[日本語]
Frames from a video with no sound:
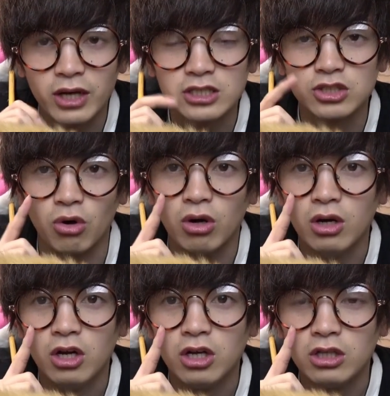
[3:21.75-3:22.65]
ファッション
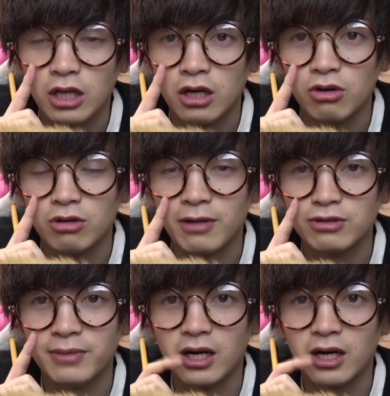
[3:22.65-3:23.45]
ね、この丸